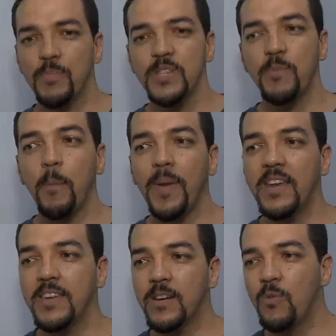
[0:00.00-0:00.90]
O principal
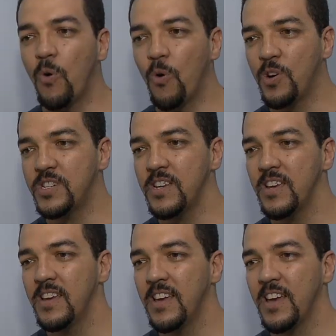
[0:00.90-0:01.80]
perigo hoje
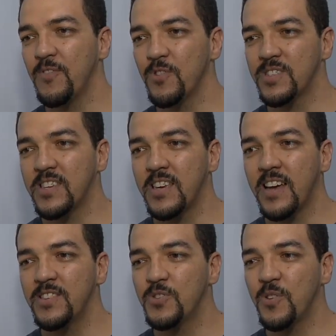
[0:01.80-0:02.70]
é você
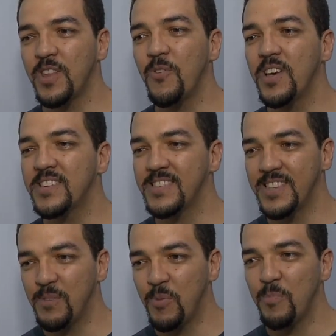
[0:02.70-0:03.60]
adicionar um
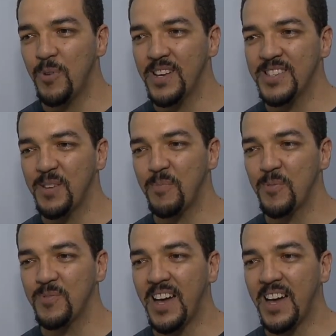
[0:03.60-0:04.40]
recibo, por exemplo,